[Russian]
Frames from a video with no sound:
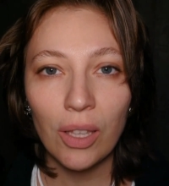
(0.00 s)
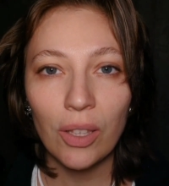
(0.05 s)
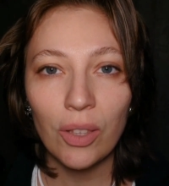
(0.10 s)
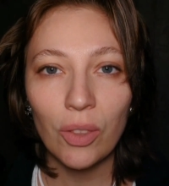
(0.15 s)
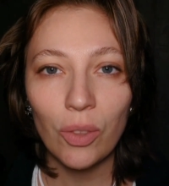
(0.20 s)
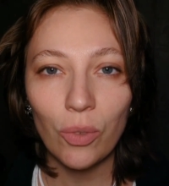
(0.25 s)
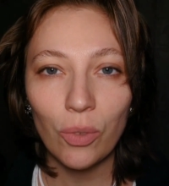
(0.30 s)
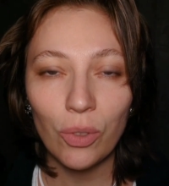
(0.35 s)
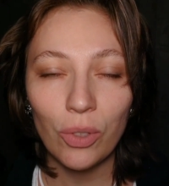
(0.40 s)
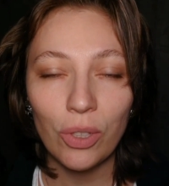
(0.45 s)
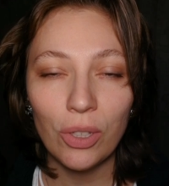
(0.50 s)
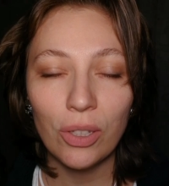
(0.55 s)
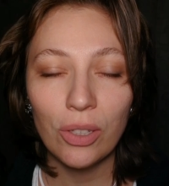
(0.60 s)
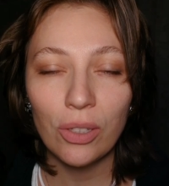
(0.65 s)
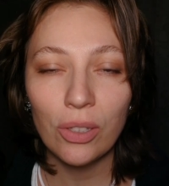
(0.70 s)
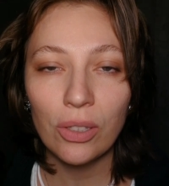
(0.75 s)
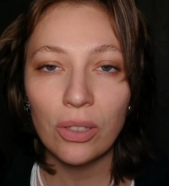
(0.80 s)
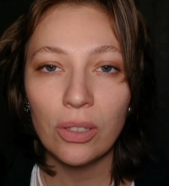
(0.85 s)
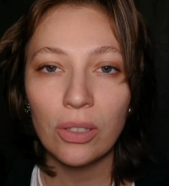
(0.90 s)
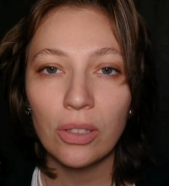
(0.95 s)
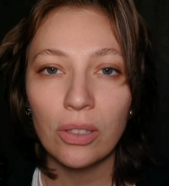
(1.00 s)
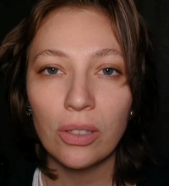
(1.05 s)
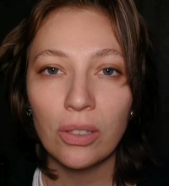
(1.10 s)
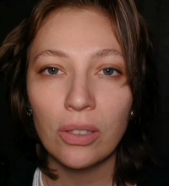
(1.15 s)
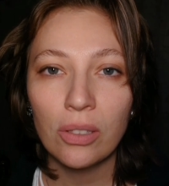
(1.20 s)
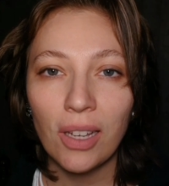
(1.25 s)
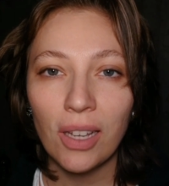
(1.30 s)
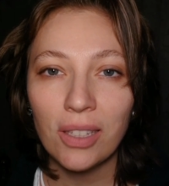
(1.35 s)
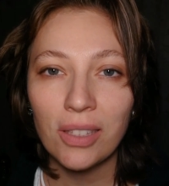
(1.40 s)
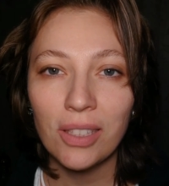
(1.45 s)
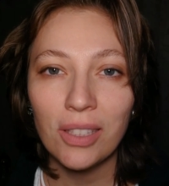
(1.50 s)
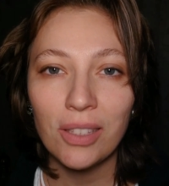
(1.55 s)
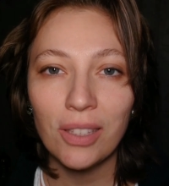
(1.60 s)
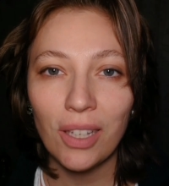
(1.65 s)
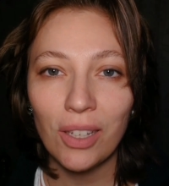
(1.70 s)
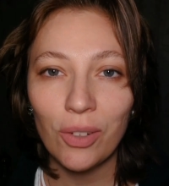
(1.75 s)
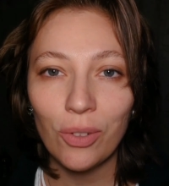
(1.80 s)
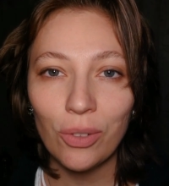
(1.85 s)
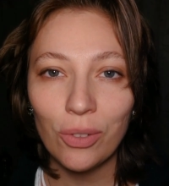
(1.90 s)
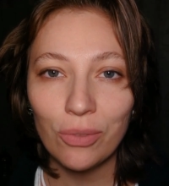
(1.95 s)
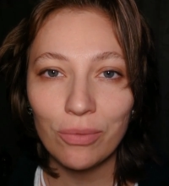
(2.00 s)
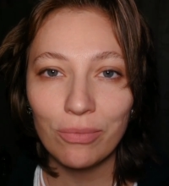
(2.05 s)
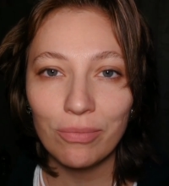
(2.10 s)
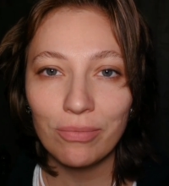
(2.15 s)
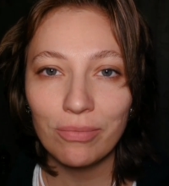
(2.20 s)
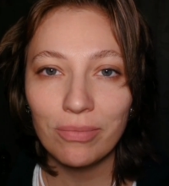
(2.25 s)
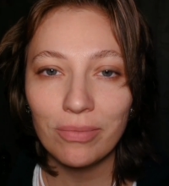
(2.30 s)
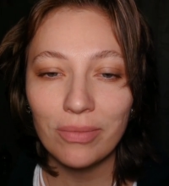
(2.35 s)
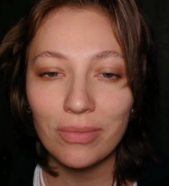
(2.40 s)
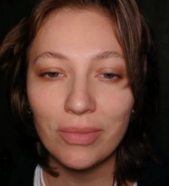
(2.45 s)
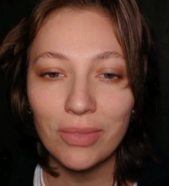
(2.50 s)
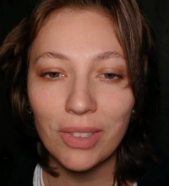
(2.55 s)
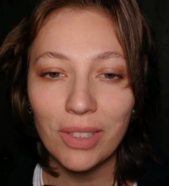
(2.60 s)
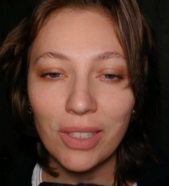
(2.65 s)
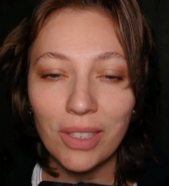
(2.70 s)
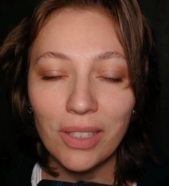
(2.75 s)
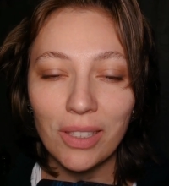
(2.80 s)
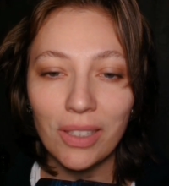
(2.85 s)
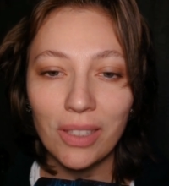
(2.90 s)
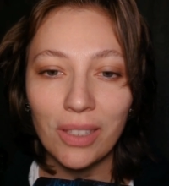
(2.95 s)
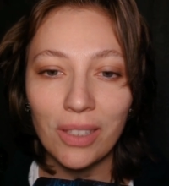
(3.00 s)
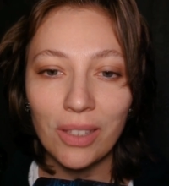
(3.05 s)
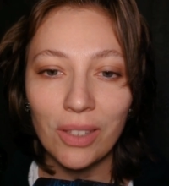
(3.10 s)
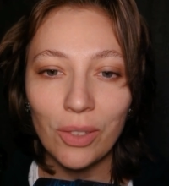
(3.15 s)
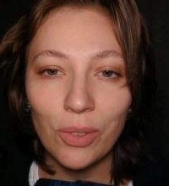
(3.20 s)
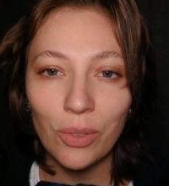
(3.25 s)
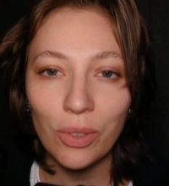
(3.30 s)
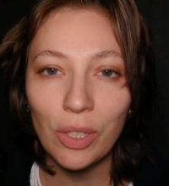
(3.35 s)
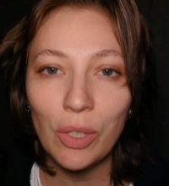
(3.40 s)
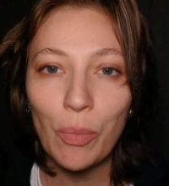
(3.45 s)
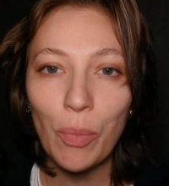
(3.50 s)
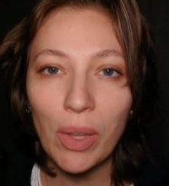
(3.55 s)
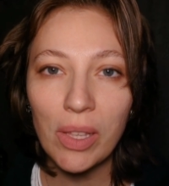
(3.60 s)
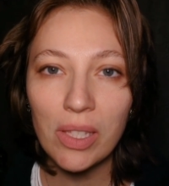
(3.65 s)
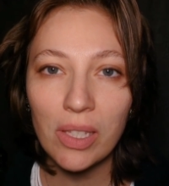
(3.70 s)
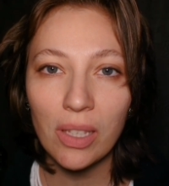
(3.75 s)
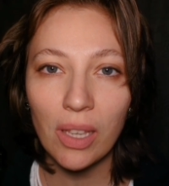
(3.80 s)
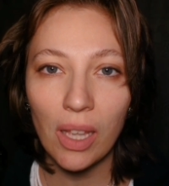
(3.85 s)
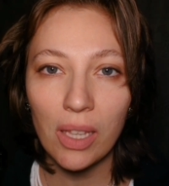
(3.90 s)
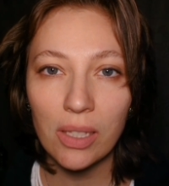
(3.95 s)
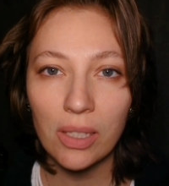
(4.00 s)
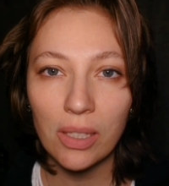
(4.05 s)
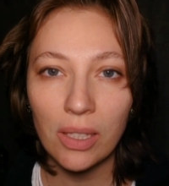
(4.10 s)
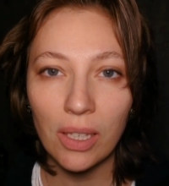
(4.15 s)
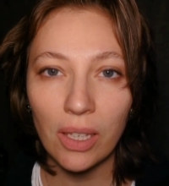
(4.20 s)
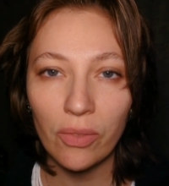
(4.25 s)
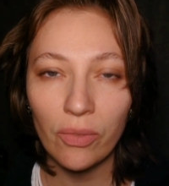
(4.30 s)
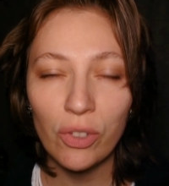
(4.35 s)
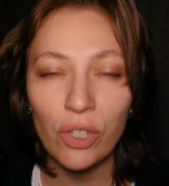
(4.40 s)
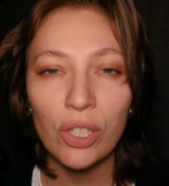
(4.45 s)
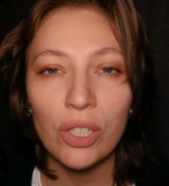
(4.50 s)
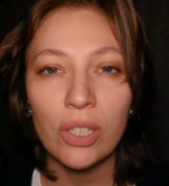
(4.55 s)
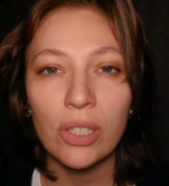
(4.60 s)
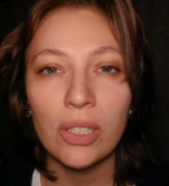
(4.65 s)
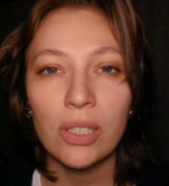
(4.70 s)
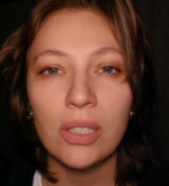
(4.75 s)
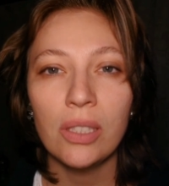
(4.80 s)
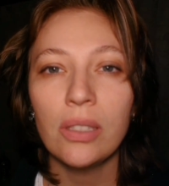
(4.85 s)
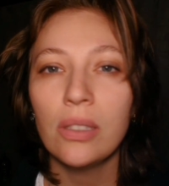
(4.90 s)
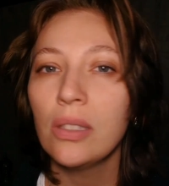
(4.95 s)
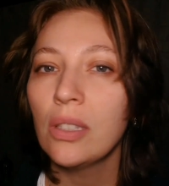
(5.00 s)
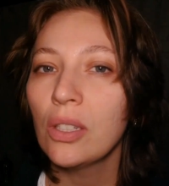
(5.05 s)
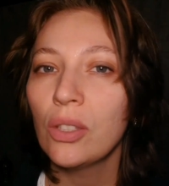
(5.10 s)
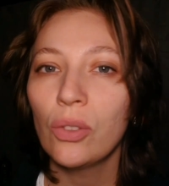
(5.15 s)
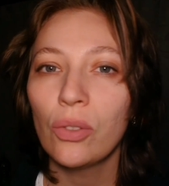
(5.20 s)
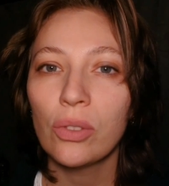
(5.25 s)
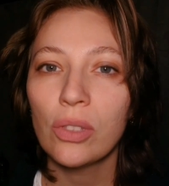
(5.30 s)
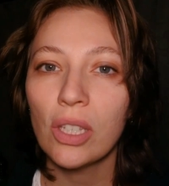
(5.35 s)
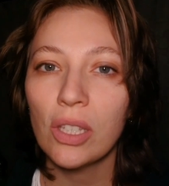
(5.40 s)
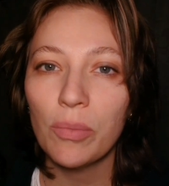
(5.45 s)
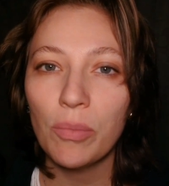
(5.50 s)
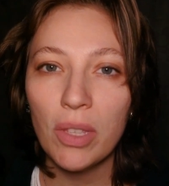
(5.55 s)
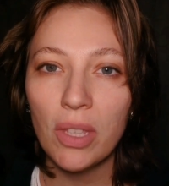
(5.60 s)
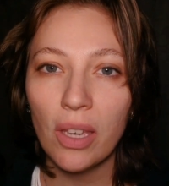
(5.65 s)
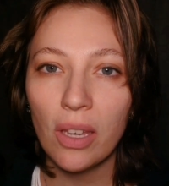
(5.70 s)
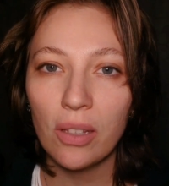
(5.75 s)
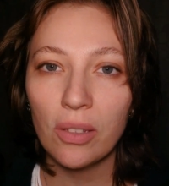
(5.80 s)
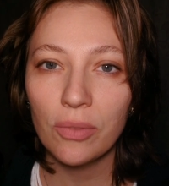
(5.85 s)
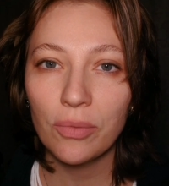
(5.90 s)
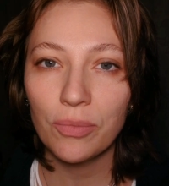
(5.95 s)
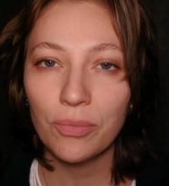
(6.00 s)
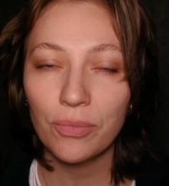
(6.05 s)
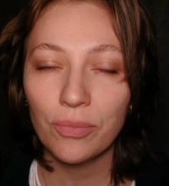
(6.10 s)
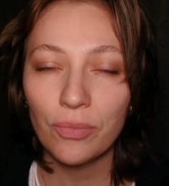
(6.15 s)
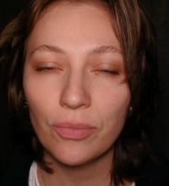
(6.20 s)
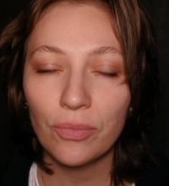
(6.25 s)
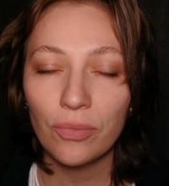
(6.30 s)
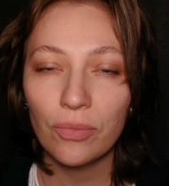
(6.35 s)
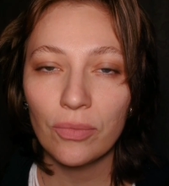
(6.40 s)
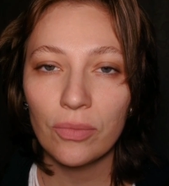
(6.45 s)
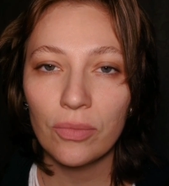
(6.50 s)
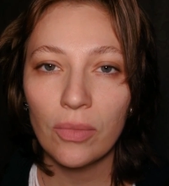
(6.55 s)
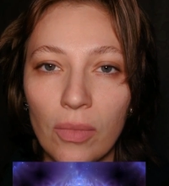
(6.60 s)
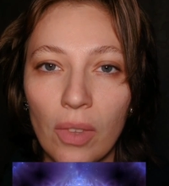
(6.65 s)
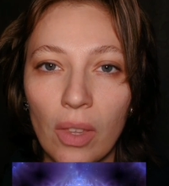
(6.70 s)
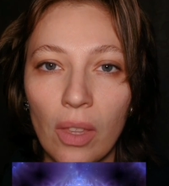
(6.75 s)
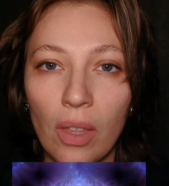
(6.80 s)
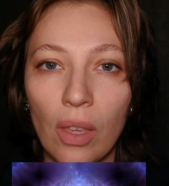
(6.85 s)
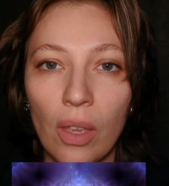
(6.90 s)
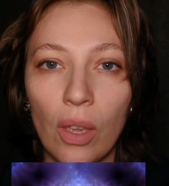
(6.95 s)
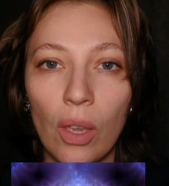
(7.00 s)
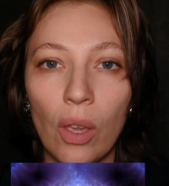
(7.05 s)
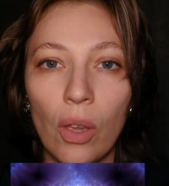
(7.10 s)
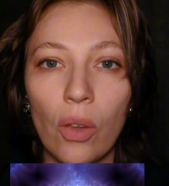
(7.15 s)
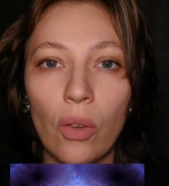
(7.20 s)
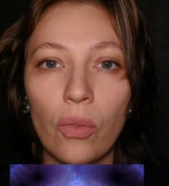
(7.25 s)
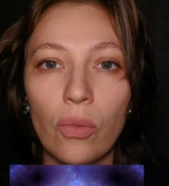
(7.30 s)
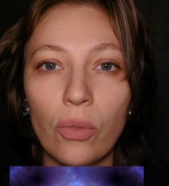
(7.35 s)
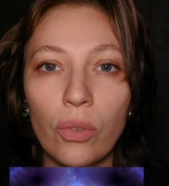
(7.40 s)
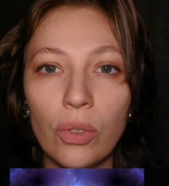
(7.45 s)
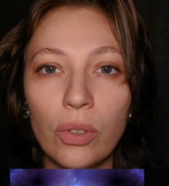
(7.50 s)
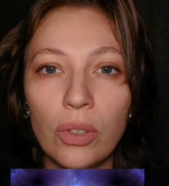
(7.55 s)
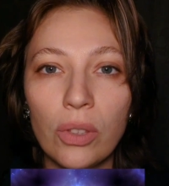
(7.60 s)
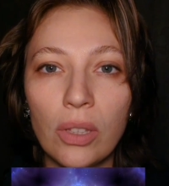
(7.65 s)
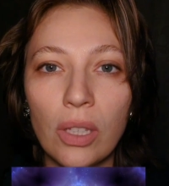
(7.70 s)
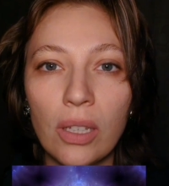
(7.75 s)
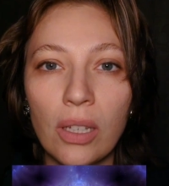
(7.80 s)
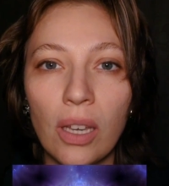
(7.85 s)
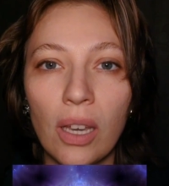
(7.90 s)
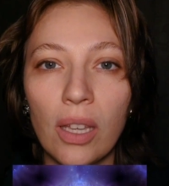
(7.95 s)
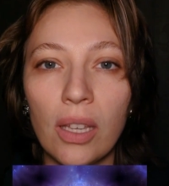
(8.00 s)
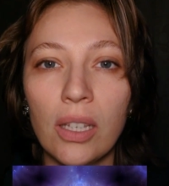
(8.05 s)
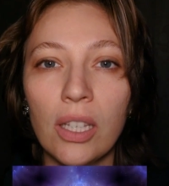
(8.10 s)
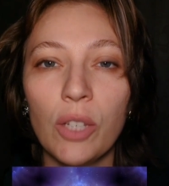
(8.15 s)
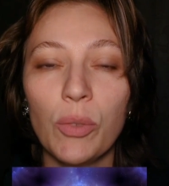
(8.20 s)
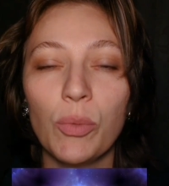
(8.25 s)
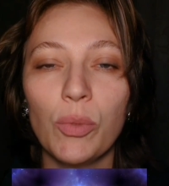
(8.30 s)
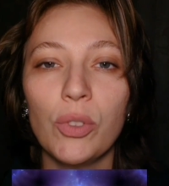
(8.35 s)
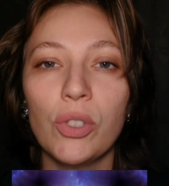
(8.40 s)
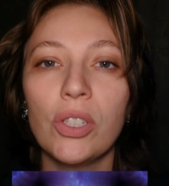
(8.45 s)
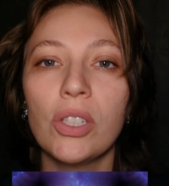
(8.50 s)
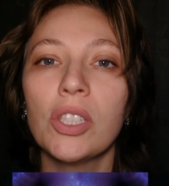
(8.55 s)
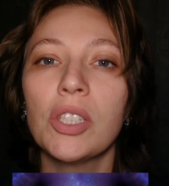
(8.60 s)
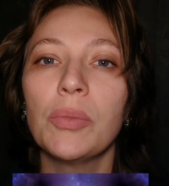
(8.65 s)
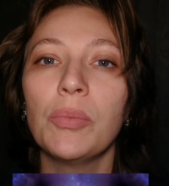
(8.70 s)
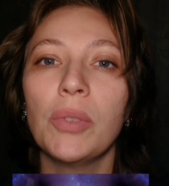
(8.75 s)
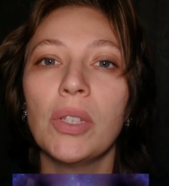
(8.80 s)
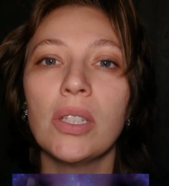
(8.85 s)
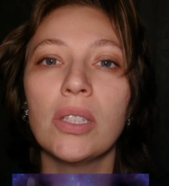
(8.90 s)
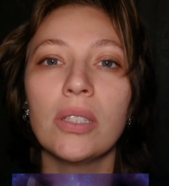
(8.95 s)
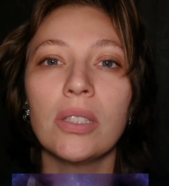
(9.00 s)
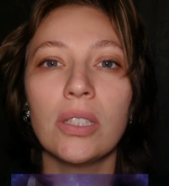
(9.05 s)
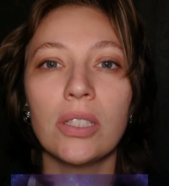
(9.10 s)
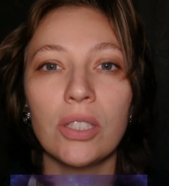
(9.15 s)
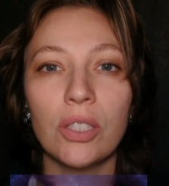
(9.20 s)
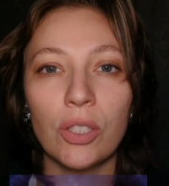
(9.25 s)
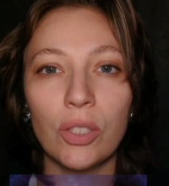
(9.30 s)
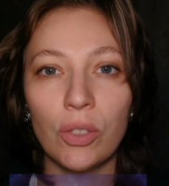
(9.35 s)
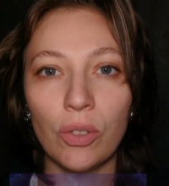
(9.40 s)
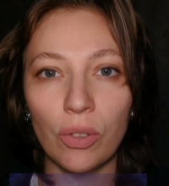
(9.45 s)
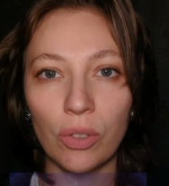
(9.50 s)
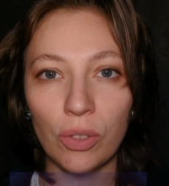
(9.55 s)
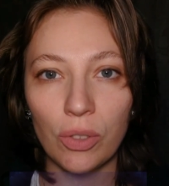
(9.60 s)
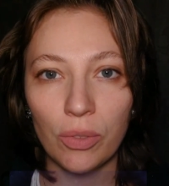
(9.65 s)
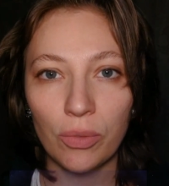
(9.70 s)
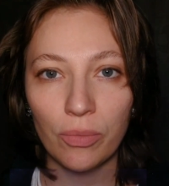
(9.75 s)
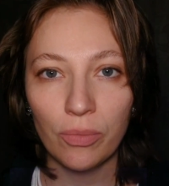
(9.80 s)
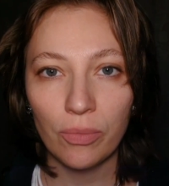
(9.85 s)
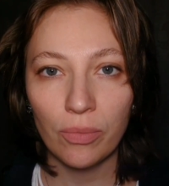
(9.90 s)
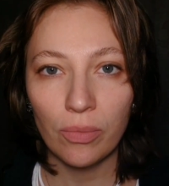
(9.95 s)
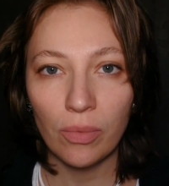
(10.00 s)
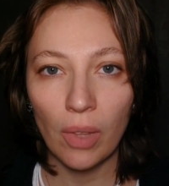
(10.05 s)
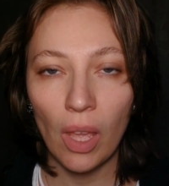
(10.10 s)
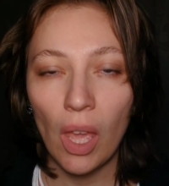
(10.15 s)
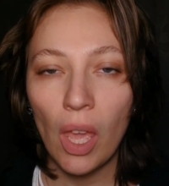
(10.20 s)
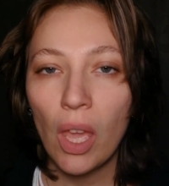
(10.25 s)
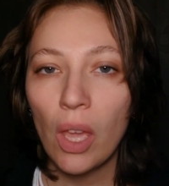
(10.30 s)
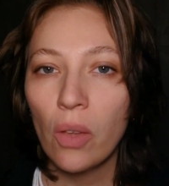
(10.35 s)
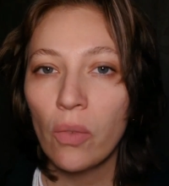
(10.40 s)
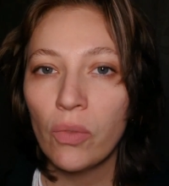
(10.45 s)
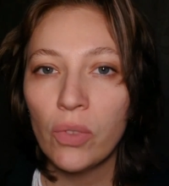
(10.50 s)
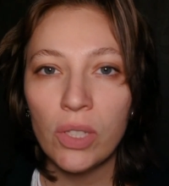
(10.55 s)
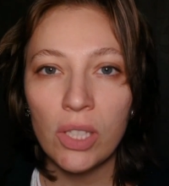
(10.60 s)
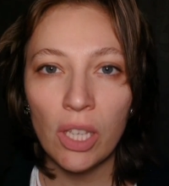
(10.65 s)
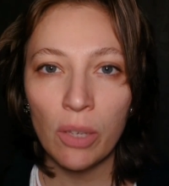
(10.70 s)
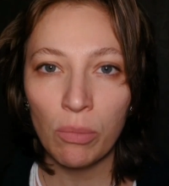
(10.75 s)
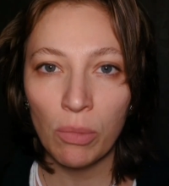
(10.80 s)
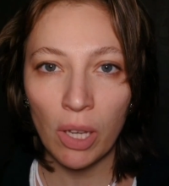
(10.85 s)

но и карты Таро и другие подсказки от высших сил никто не отменял. Вот такая гремучая смесь нас ждет. Всем,